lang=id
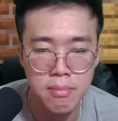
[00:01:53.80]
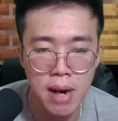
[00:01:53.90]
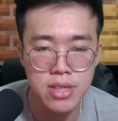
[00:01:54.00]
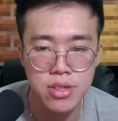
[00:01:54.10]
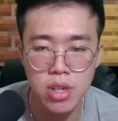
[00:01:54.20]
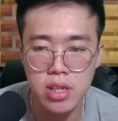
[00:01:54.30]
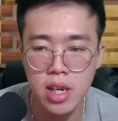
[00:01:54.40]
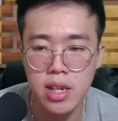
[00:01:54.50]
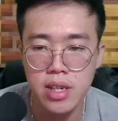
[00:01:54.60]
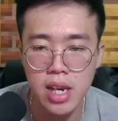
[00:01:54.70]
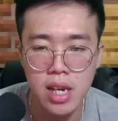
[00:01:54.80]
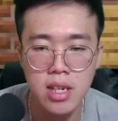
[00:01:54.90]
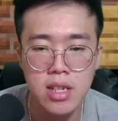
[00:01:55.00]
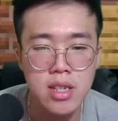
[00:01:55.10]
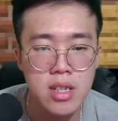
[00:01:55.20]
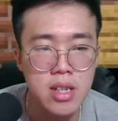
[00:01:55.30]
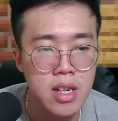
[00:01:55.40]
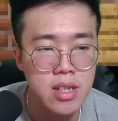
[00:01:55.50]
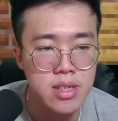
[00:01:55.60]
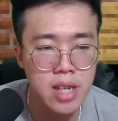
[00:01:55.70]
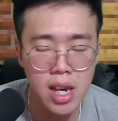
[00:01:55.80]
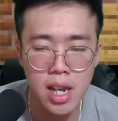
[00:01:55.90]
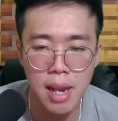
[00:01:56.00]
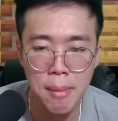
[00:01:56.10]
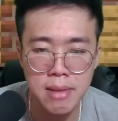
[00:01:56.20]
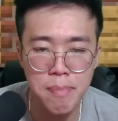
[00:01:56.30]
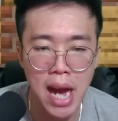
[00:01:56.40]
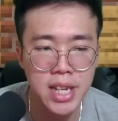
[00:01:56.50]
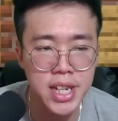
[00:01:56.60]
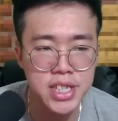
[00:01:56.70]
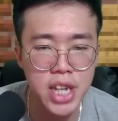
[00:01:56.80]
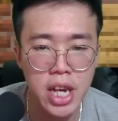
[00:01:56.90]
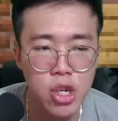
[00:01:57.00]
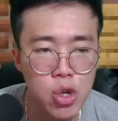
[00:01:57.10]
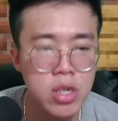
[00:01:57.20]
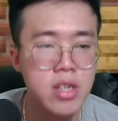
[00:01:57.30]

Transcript: Bacot kalian ya. Selamat pagi, Jeku.